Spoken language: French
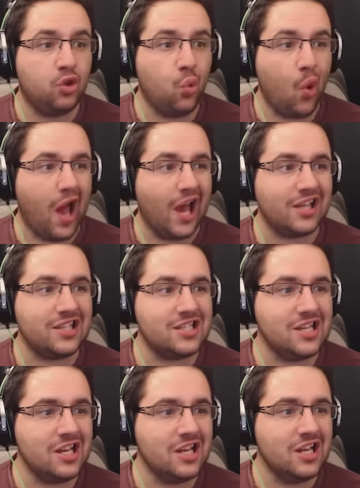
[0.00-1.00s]

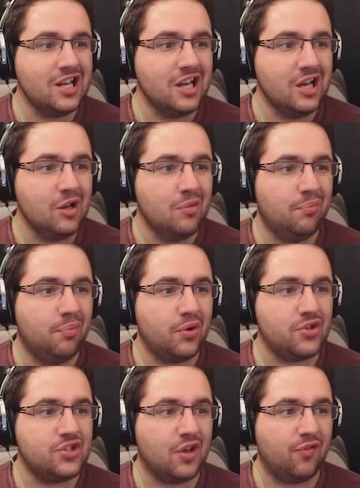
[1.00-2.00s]
quartz
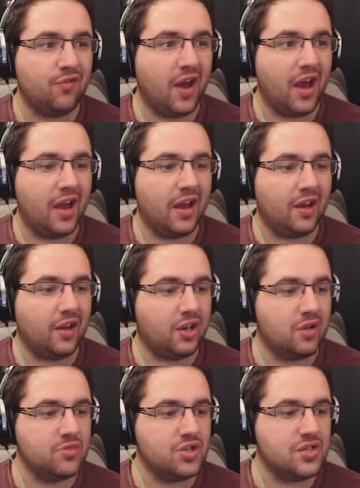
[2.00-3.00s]
pour se faire,
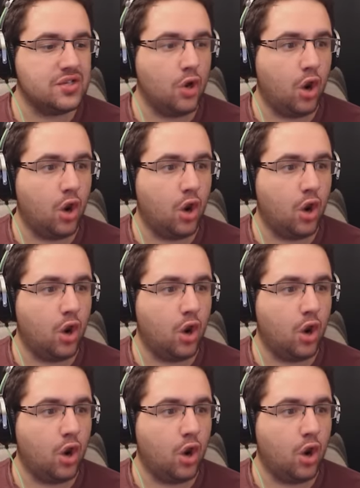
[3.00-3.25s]
comme j'ai dit...